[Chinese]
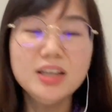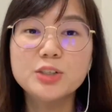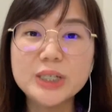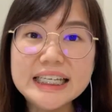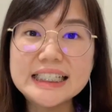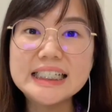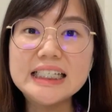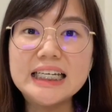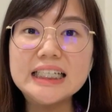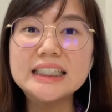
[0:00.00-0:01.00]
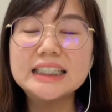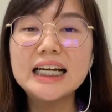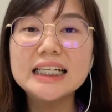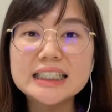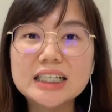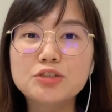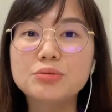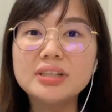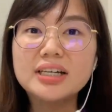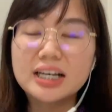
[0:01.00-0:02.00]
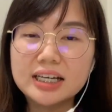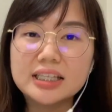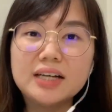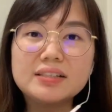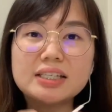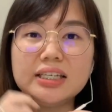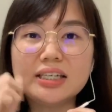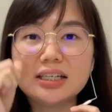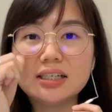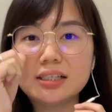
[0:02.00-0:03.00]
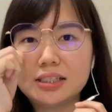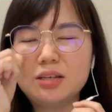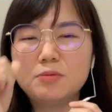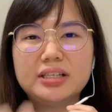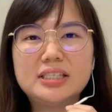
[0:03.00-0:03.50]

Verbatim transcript: 所以今天大家除了看到这一个新闻，